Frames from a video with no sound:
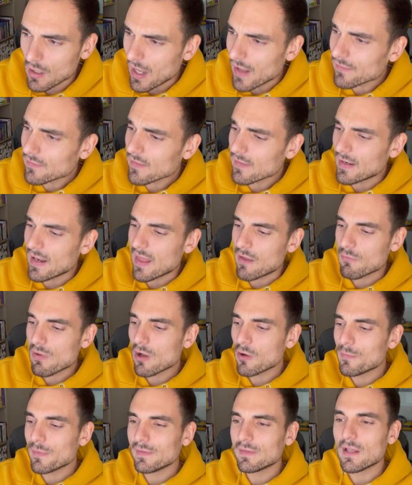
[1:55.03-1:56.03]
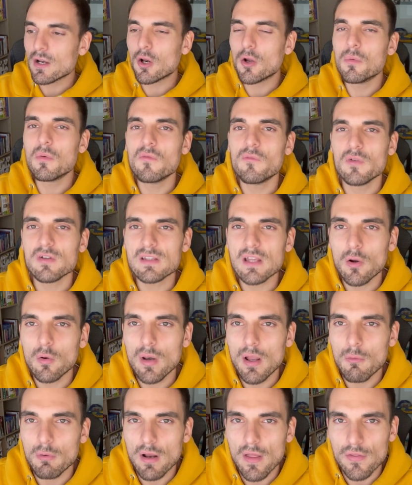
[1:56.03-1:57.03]
Antes de nada, voy a comentar cómo fue esta
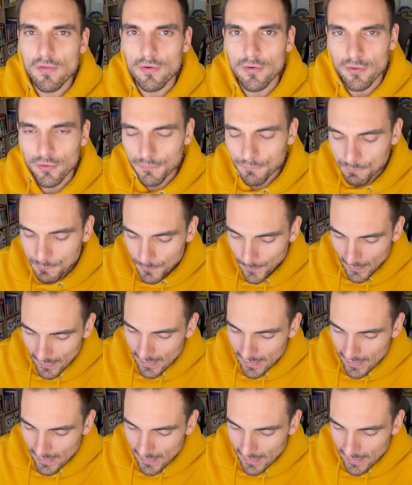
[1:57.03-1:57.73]
colaboración, ¿no?